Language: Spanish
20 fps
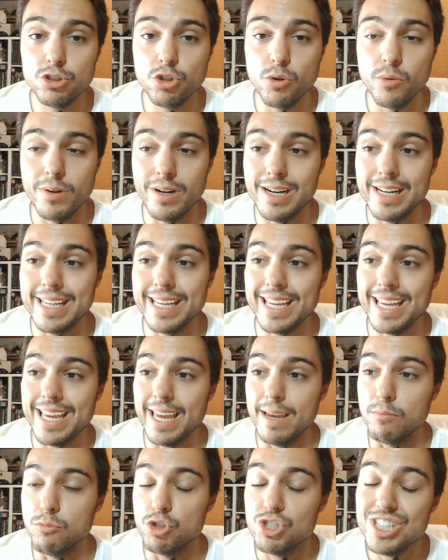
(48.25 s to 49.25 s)
sobre el
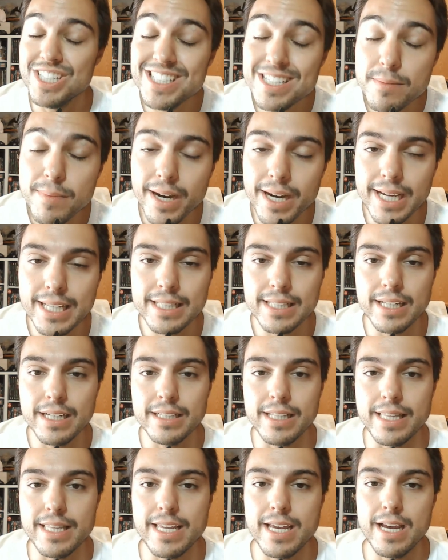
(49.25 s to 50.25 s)
que muchísima gente
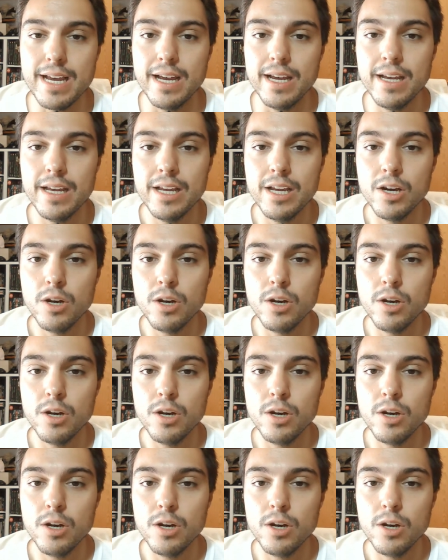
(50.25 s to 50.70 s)
tenía